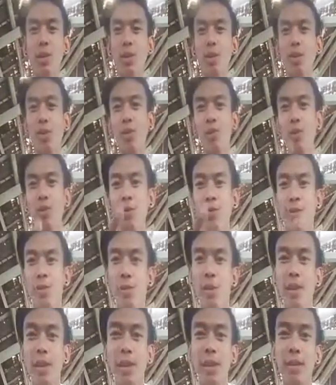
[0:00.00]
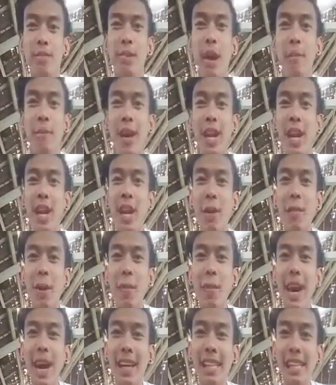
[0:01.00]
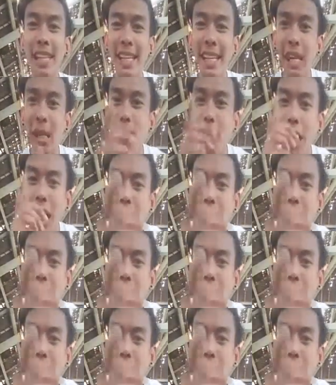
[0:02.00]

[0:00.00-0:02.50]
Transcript: oh papalag ka pa ba hindi ka